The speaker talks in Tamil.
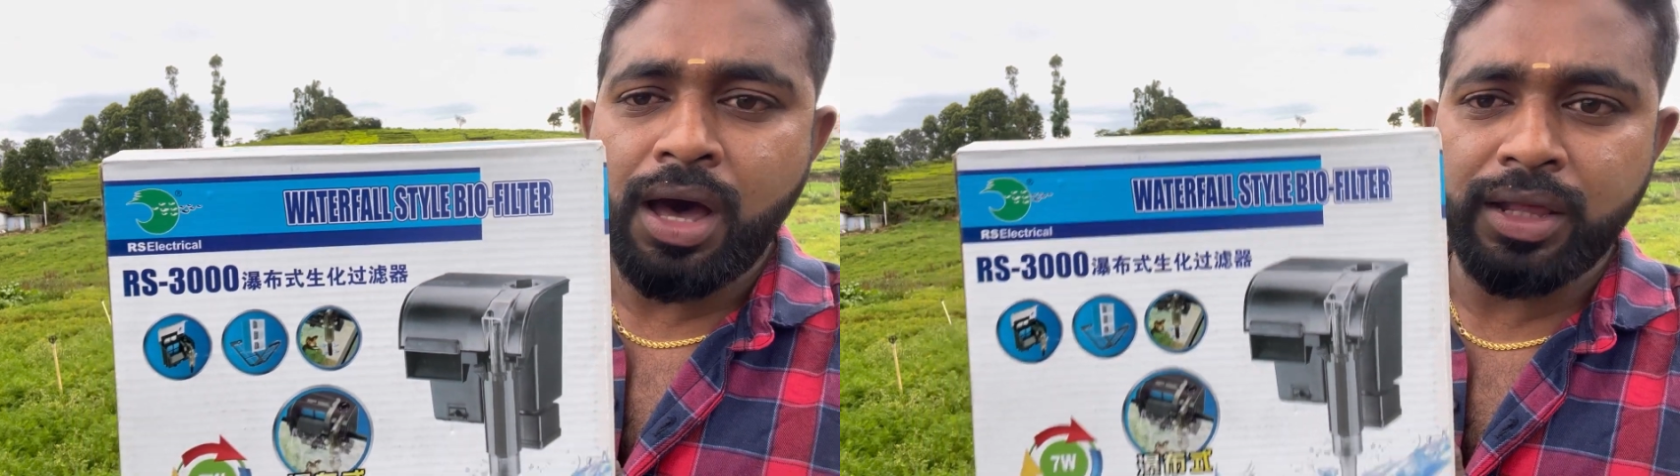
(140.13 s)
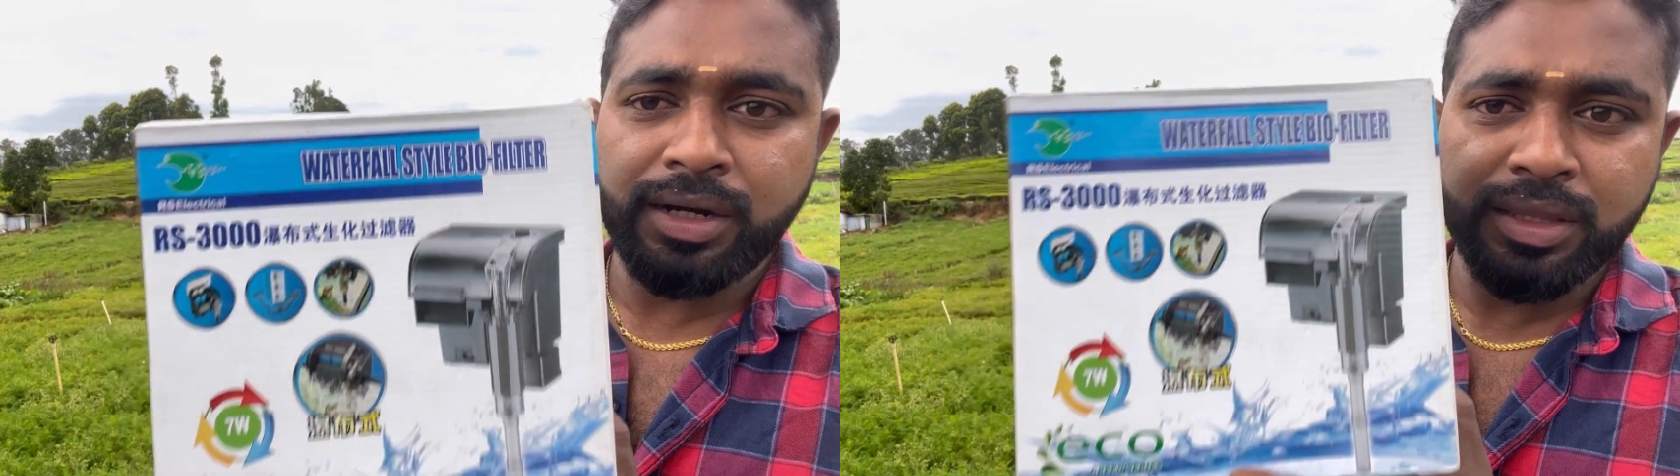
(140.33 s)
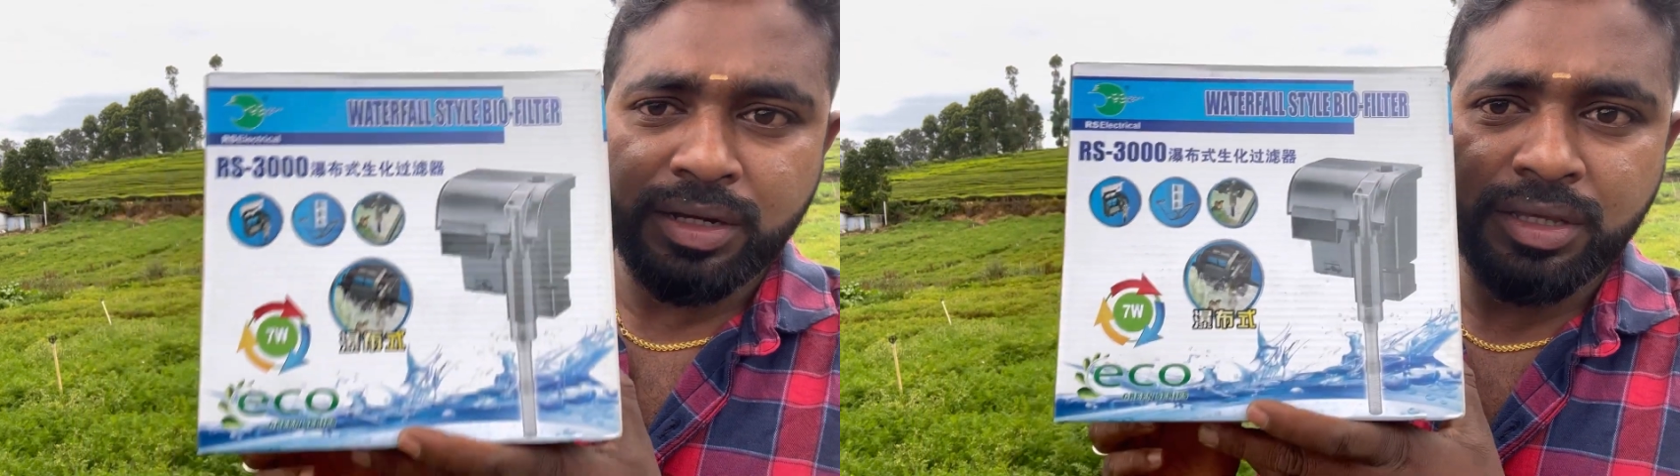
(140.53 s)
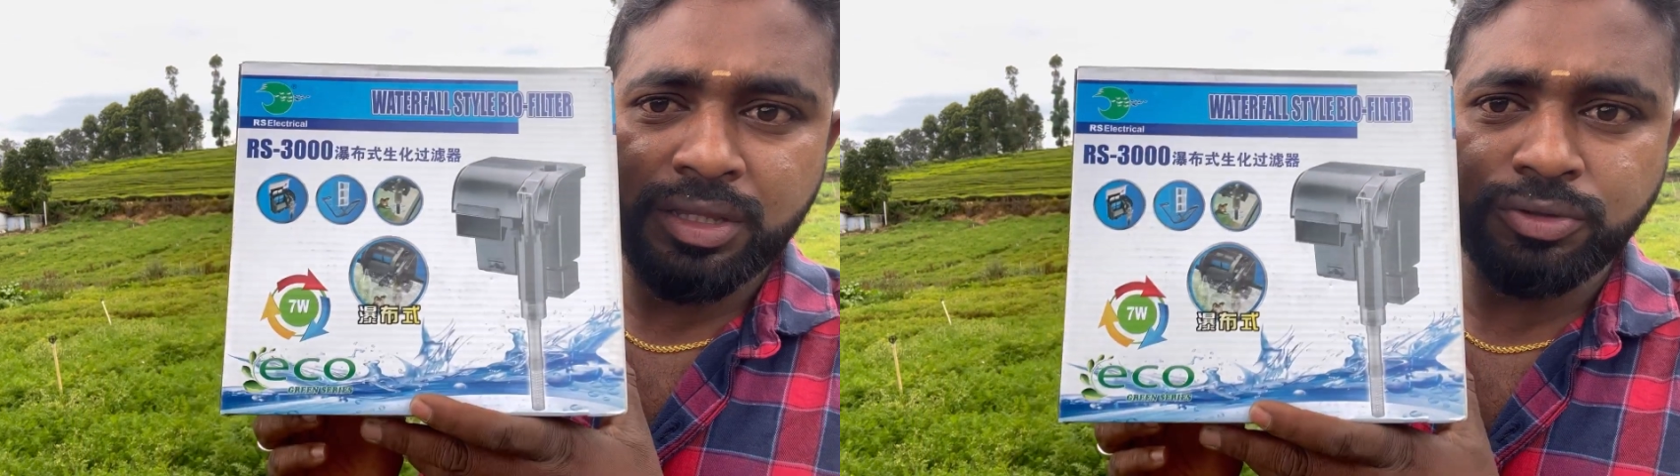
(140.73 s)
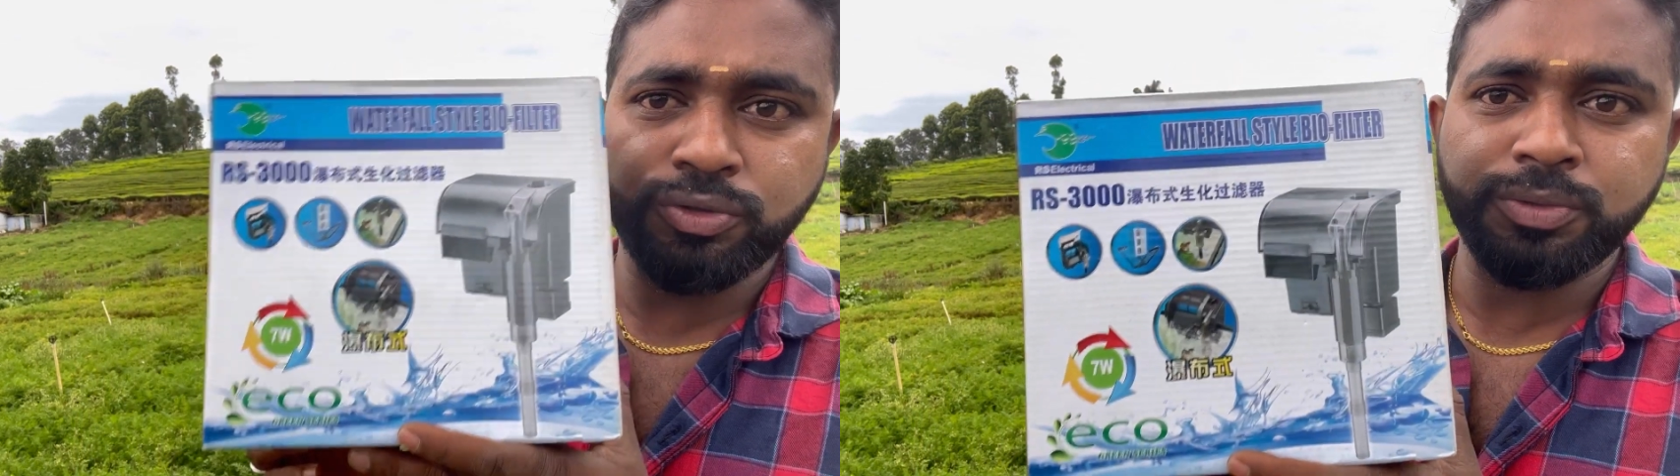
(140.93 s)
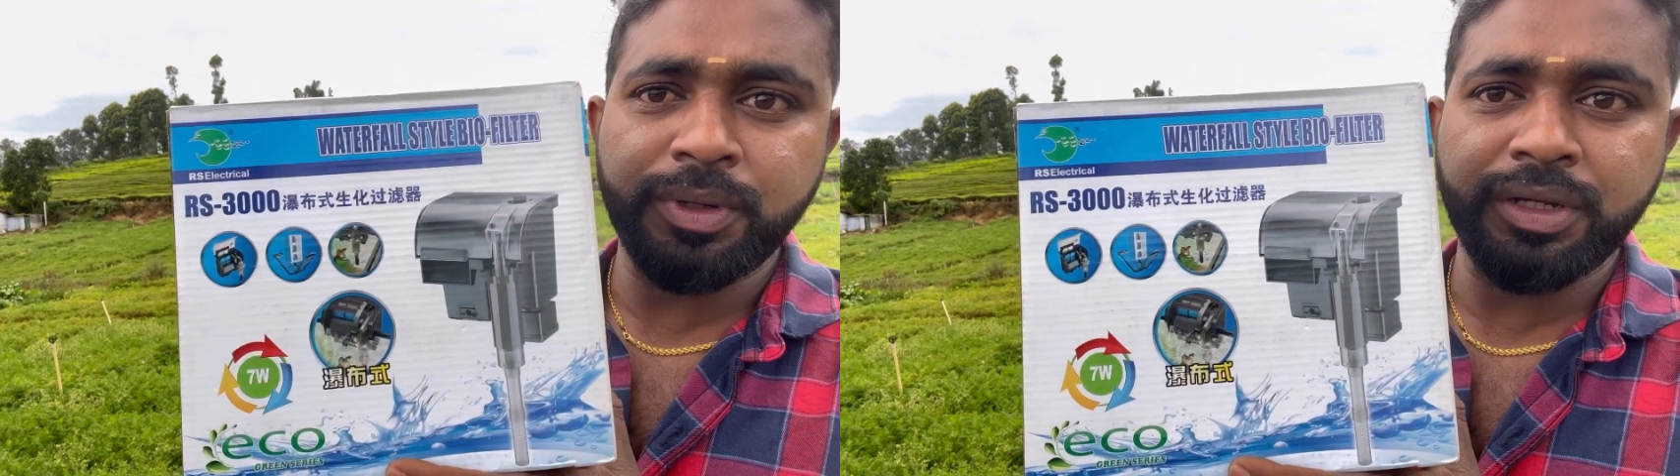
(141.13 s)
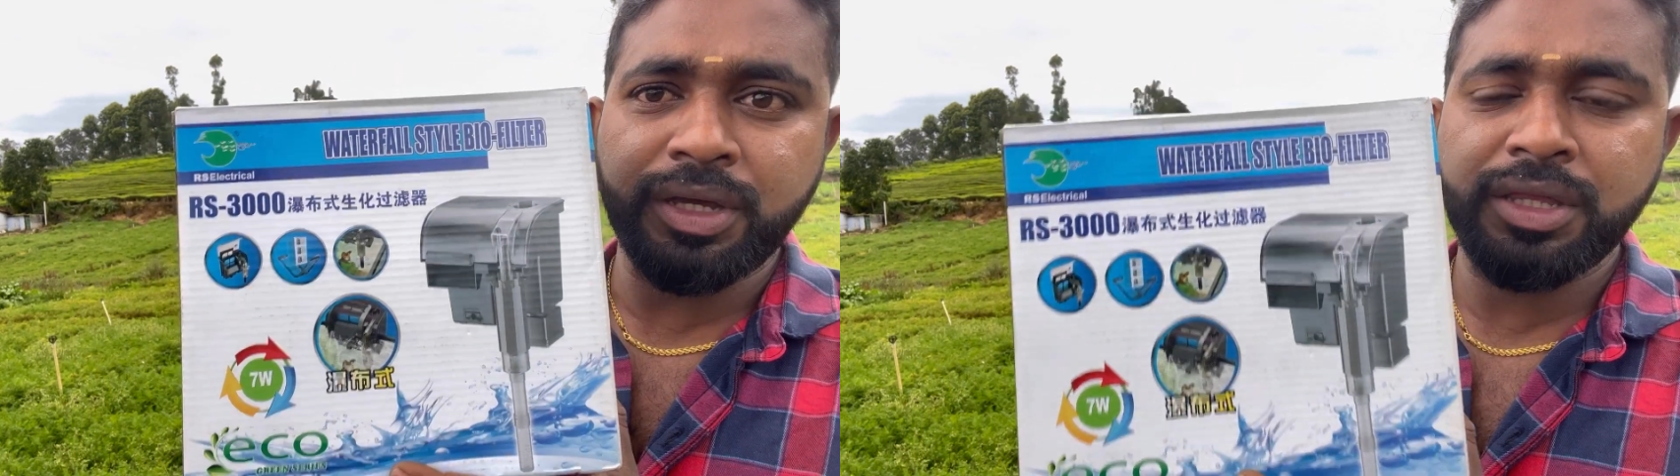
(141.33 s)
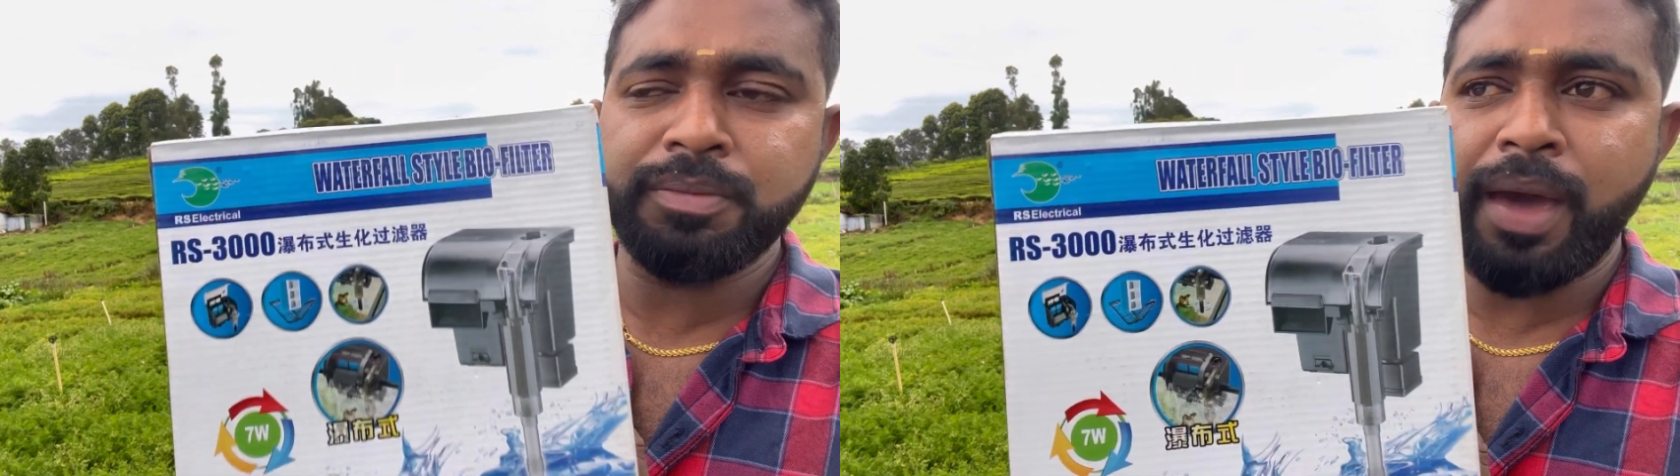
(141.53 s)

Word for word: அதனால தான் நான் இதை சூஸ் பண்ணியிருக்கேன் இது